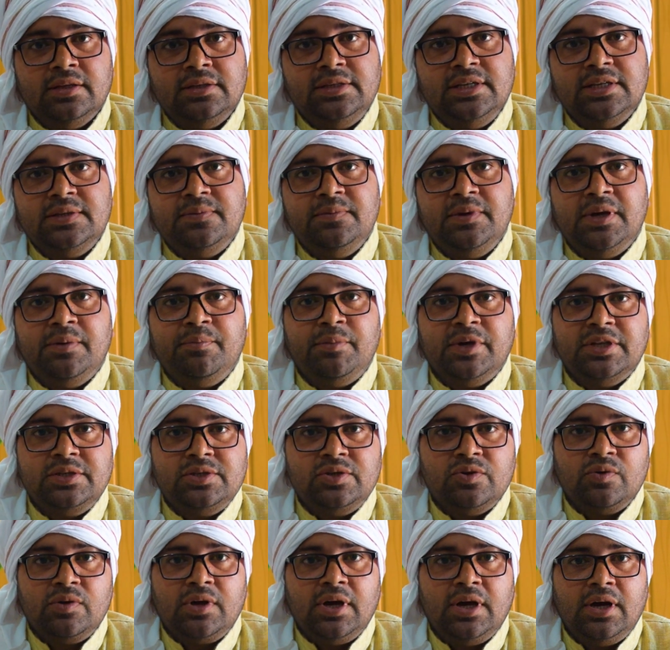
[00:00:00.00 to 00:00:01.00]
जिसमें हम
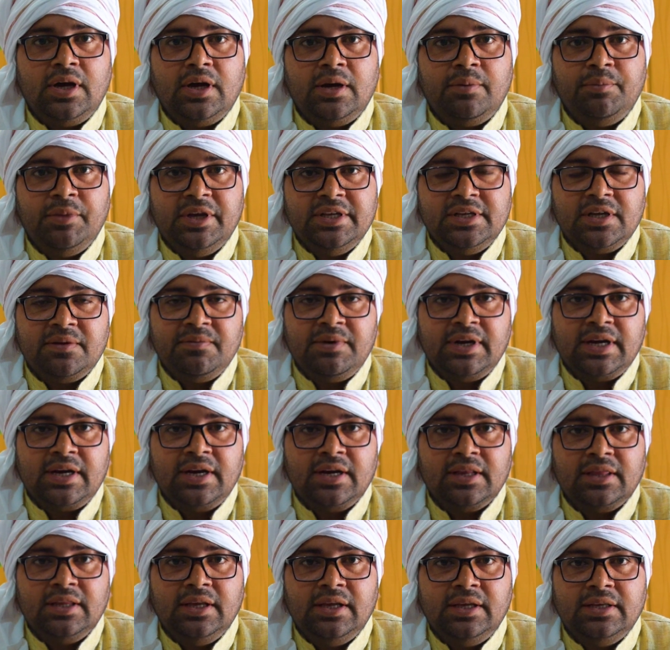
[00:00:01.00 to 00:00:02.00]
बच्चों का मेजरमेंट
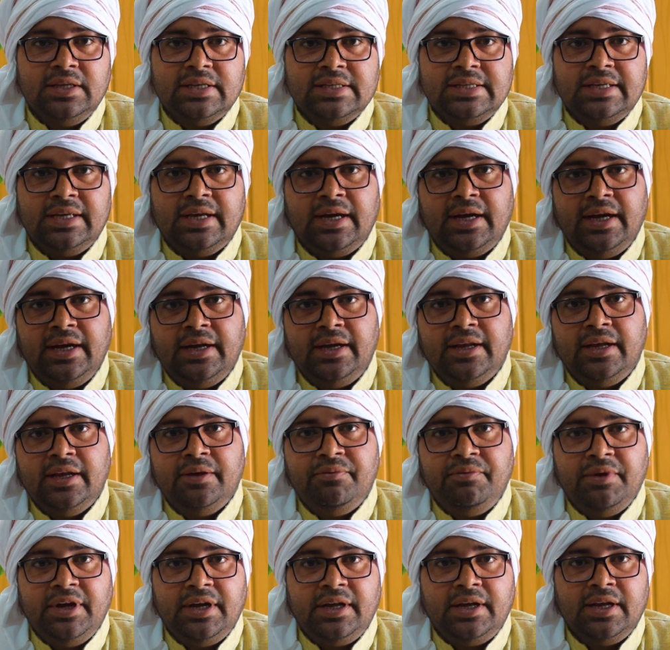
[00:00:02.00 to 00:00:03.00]
करते हैं जैसे हाइट
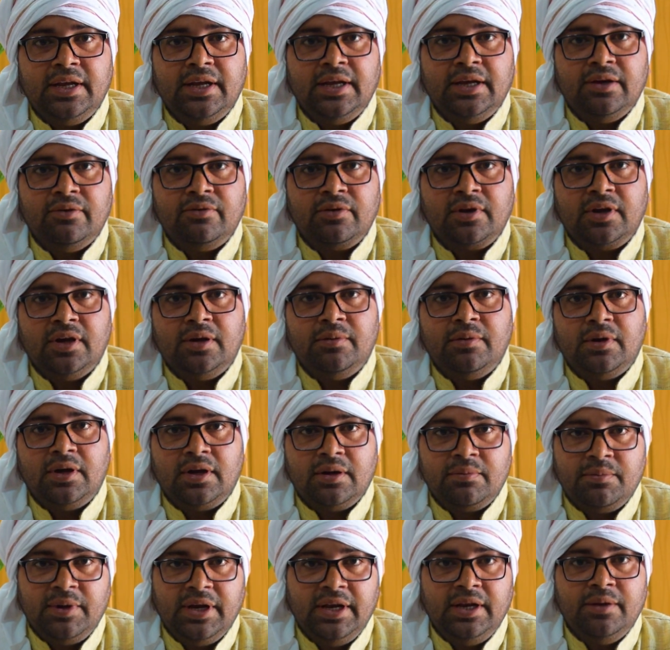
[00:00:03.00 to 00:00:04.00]
है वेट है उनका
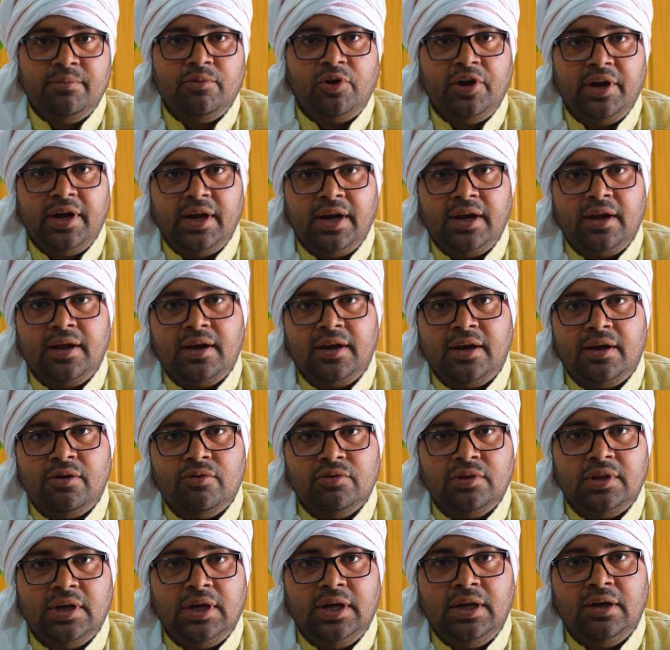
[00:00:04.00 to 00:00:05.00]
हर महीने मॉनिटरिंग करना
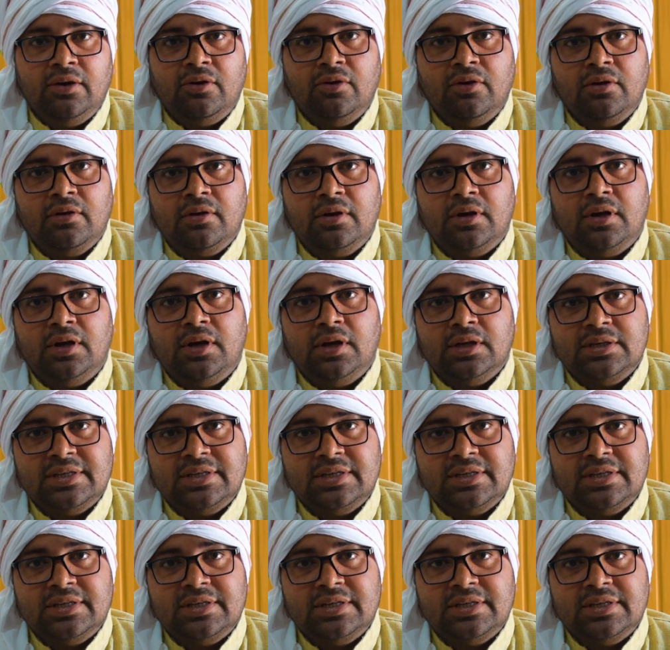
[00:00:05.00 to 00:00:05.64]
होता है और